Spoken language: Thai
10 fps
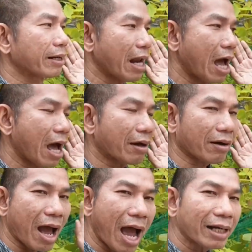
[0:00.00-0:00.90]
หน้า
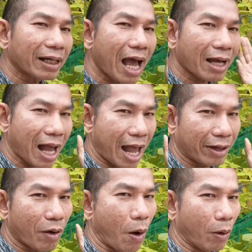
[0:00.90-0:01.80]
ร้านค้าขาย
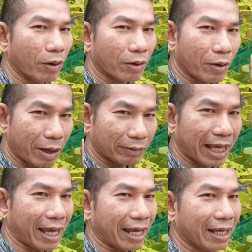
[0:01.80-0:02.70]
ของก็แล้วแต่